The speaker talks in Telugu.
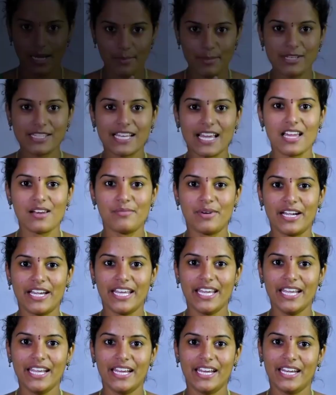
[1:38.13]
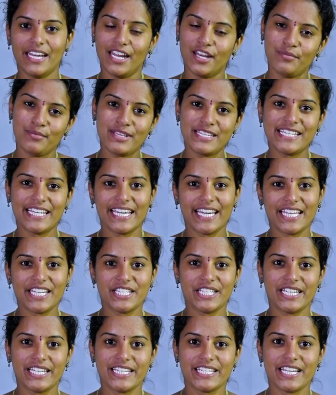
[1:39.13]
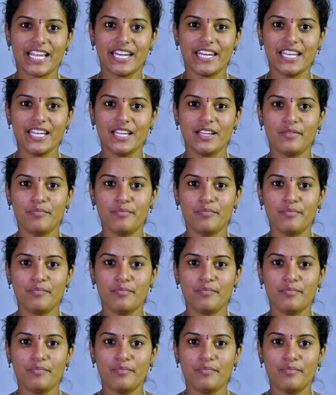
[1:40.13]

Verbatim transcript: నమస్కారం అండి నేను మీ సింగర్ శిరీషాని